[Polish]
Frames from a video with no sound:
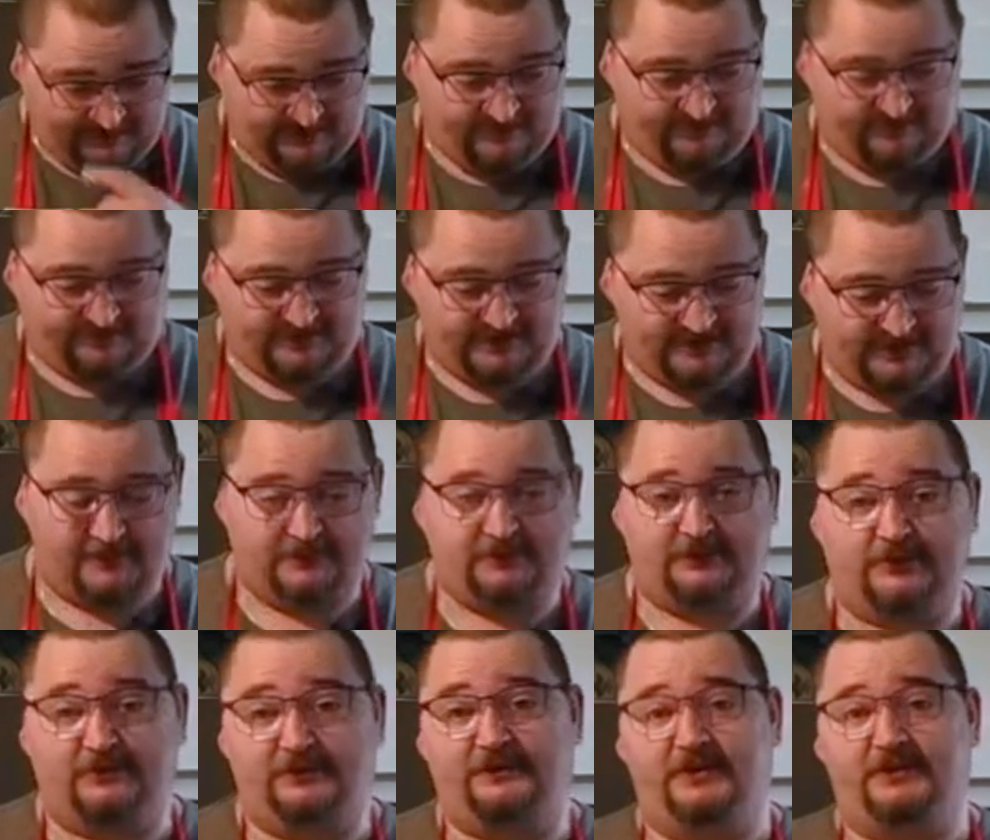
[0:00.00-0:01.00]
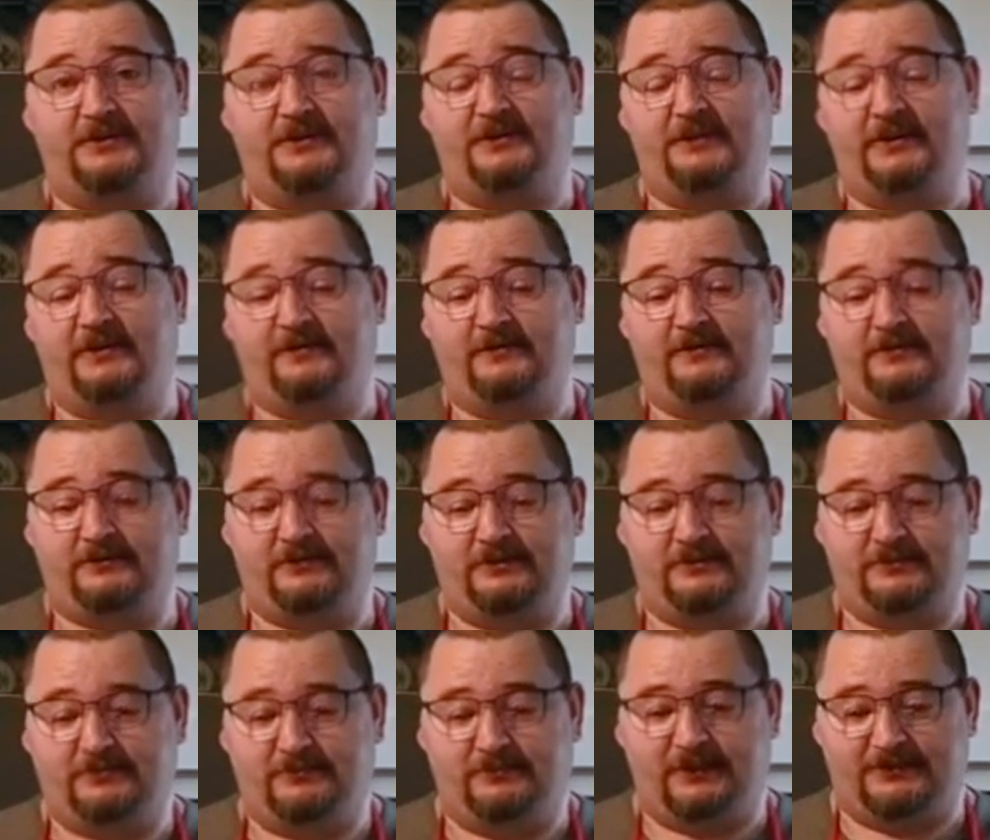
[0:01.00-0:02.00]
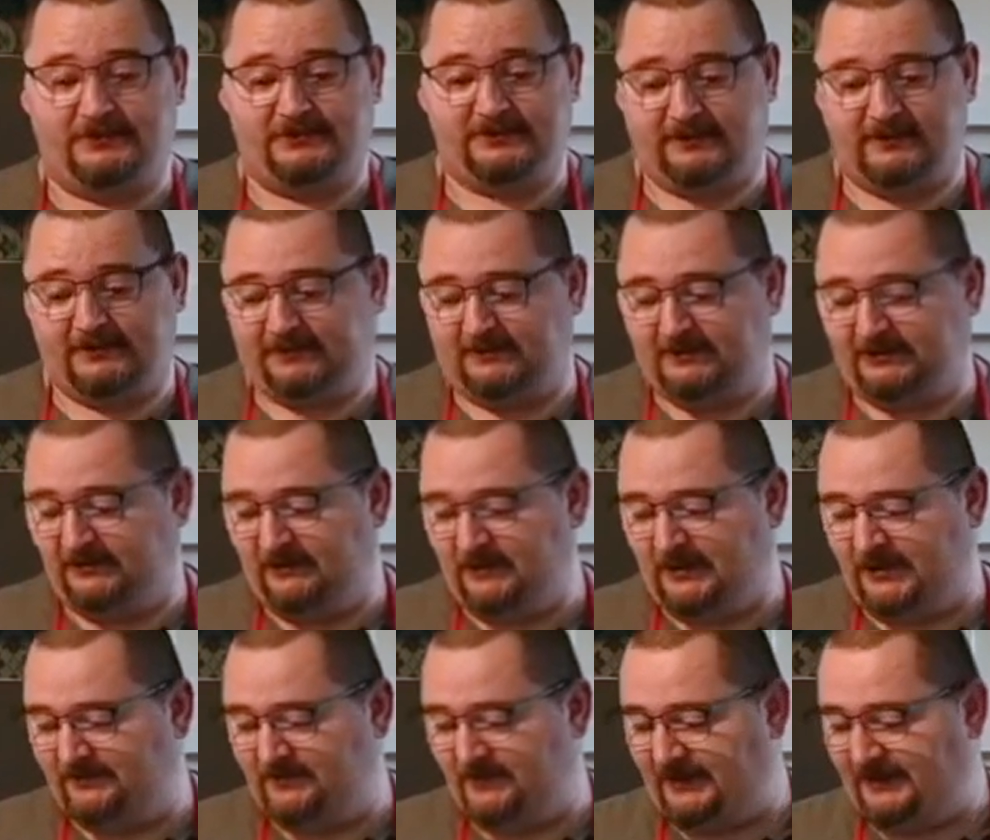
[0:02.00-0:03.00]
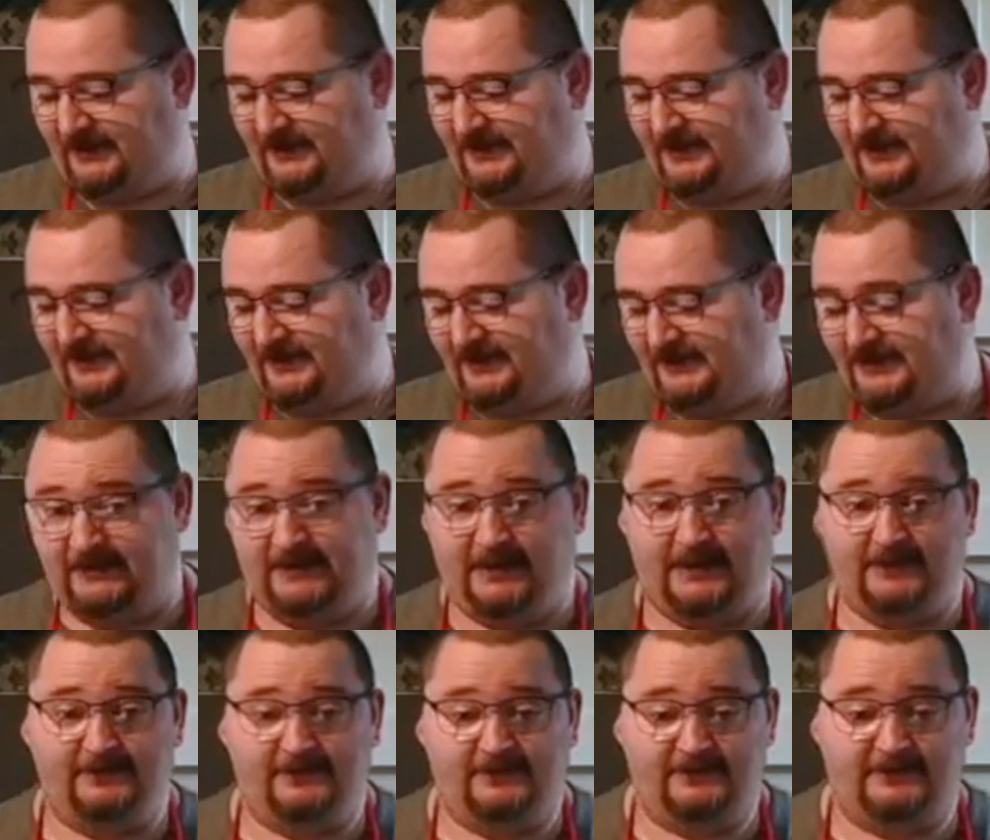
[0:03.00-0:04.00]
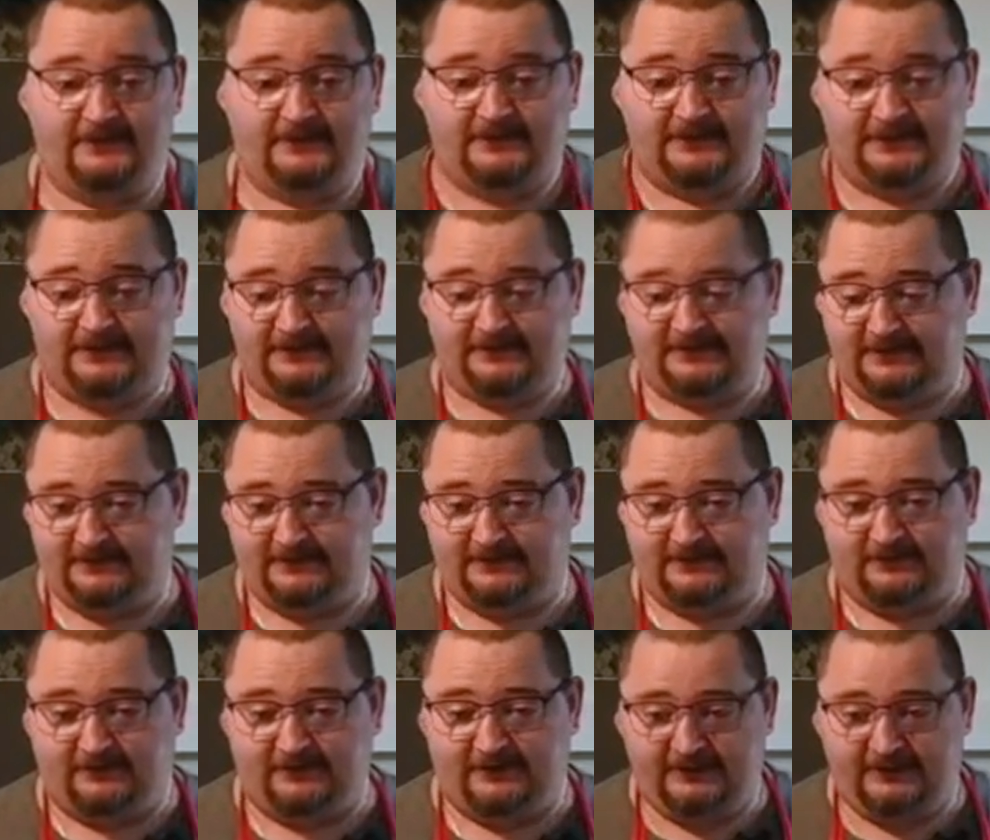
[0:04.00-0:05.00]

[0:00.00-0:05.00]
Nie wiem, czy ktoś wejdzie, nie wiem, czy ktoś zobaczy te, tego live'a, live te, testowy.